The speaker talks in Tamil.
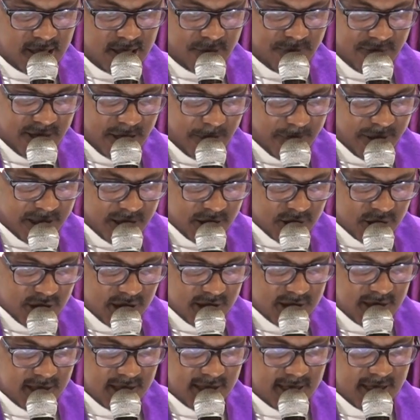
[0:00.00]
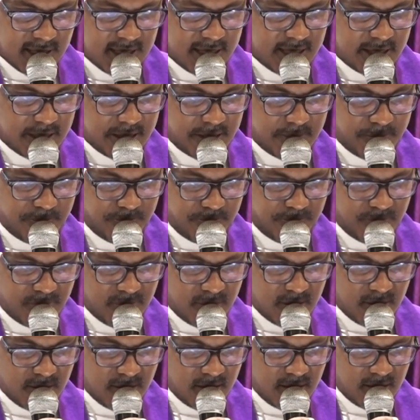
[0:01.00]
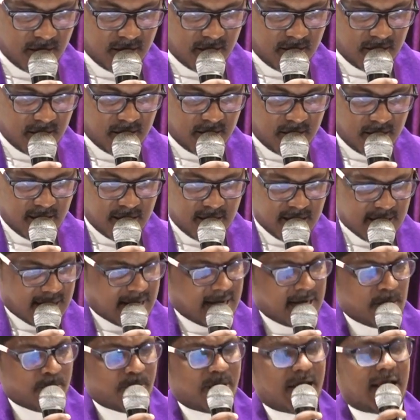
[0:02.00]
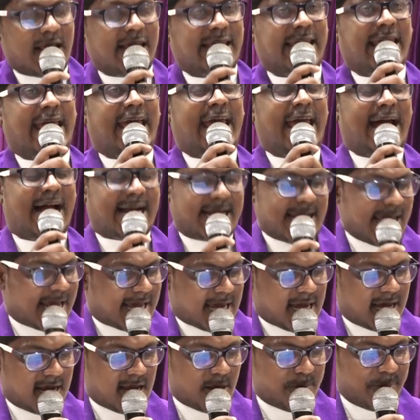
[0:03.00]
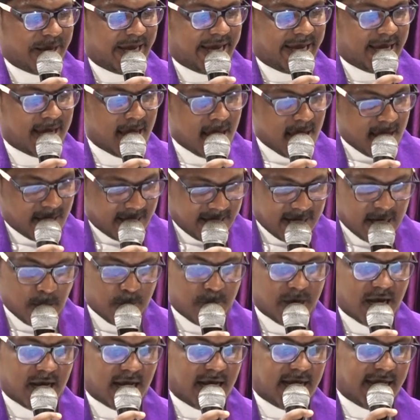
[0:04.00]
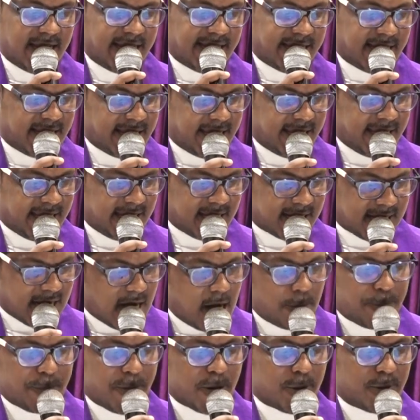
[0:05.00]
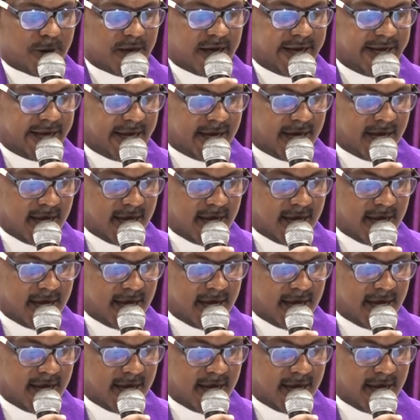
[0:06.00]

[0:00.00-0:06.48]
அவர் நமக்கு தந்திருக்கிறார் கண்மலையே அடைக்கலமே என்பலனே என்னை காப்பவரே